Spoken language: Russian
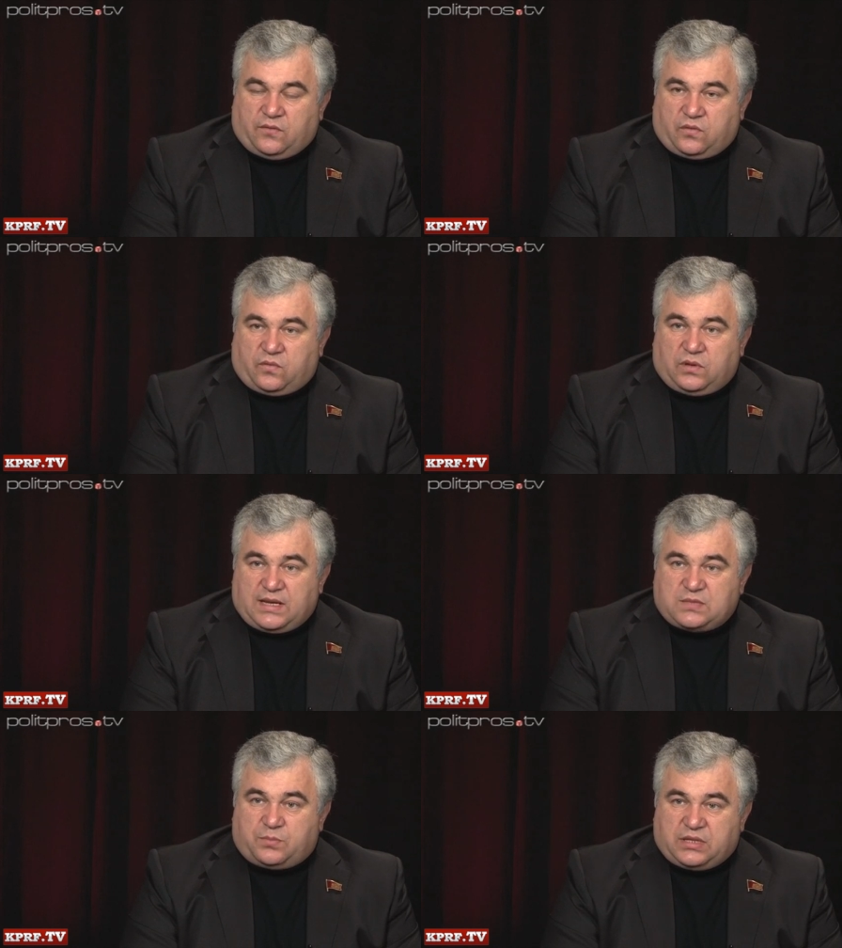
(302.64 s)

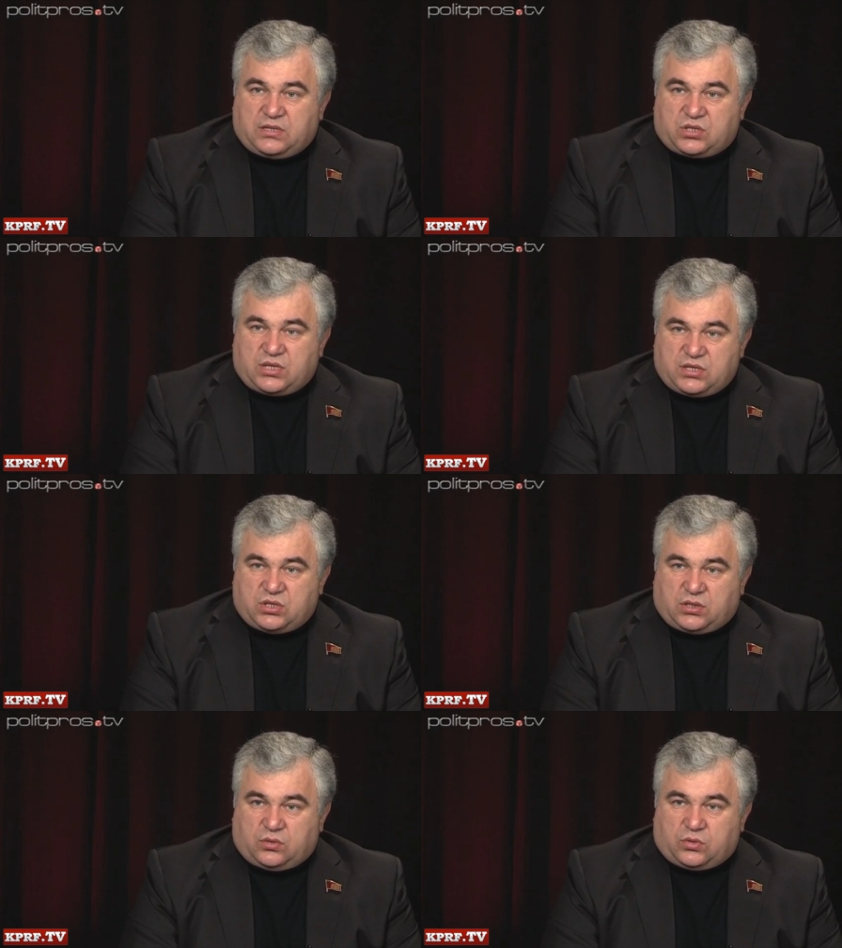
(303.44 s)
власть
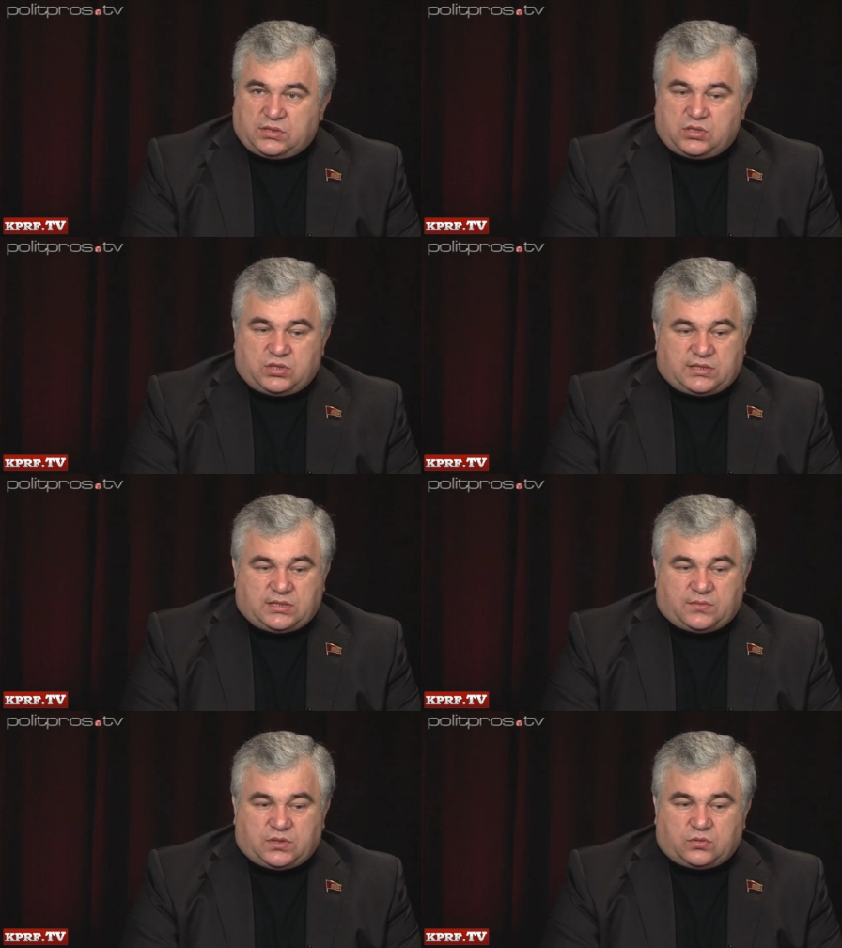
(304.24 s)
придержащие, которые сейчас
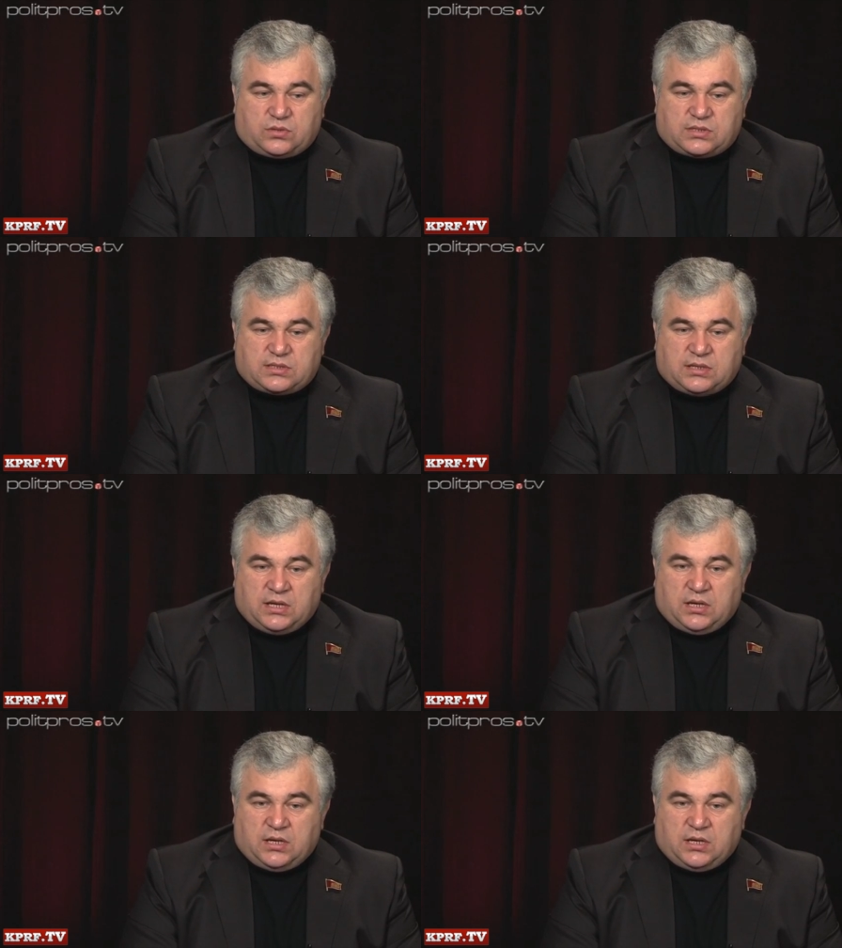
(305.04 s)
там находятся,